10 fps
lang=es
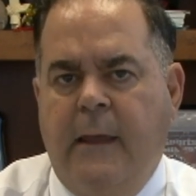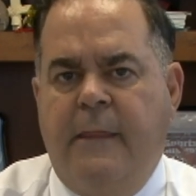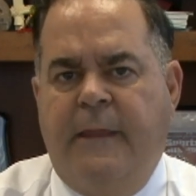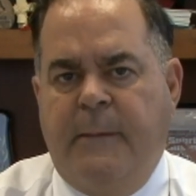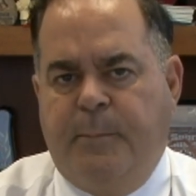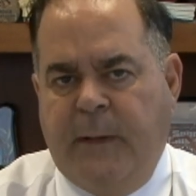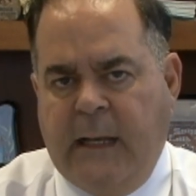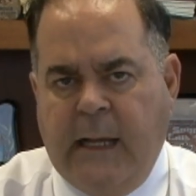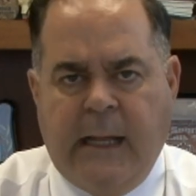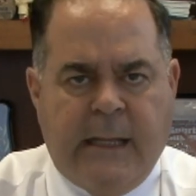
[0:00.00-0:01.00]
de
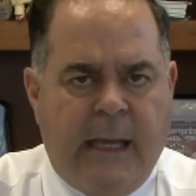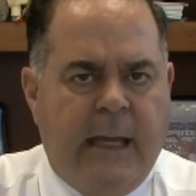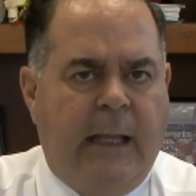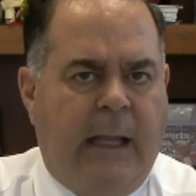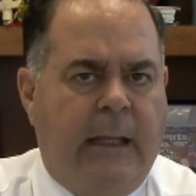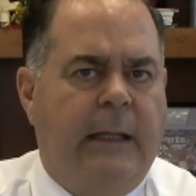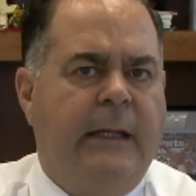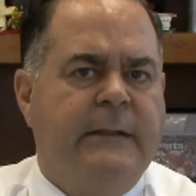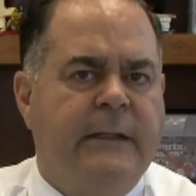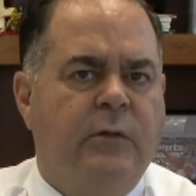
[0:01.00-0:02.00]
esperar acá en
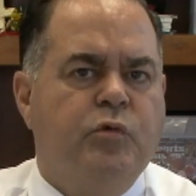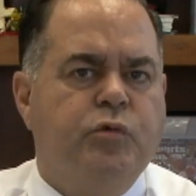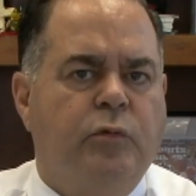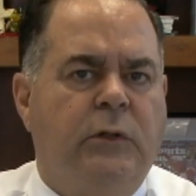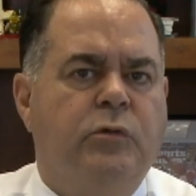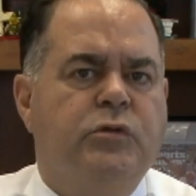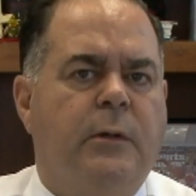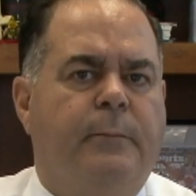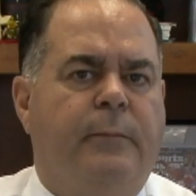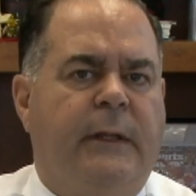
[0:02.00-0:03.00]
Estados Unidos
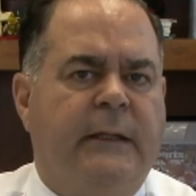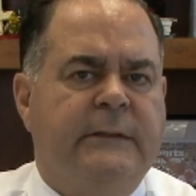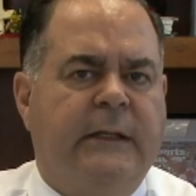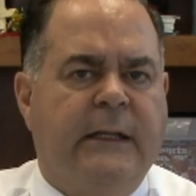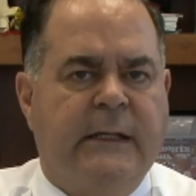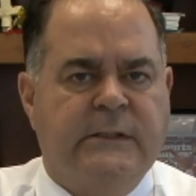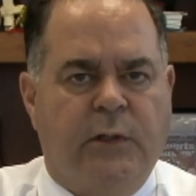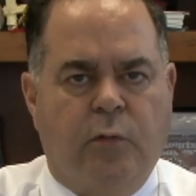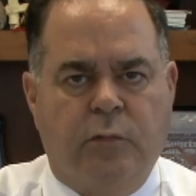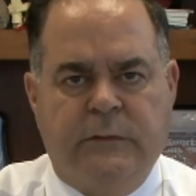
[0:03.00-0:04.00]
mientras que
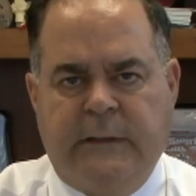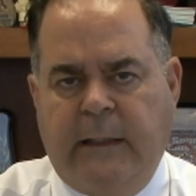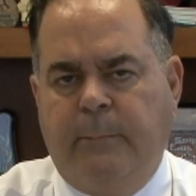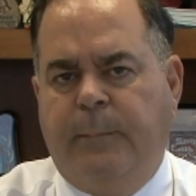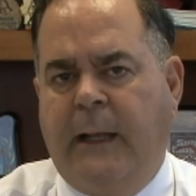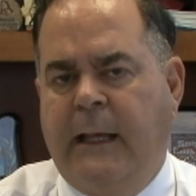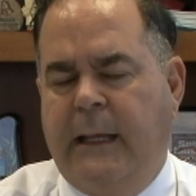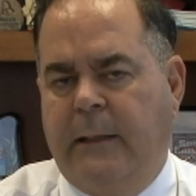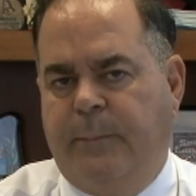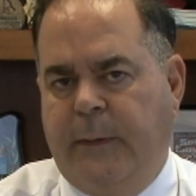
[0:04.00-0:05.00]
se contempla
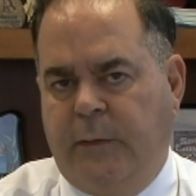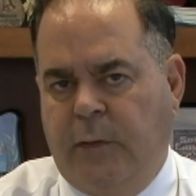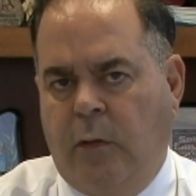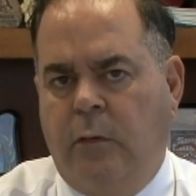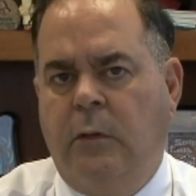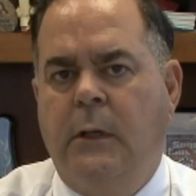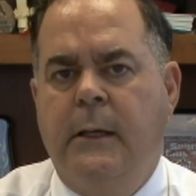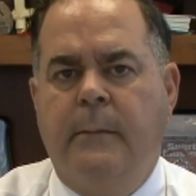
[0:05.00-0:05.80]
el perdón,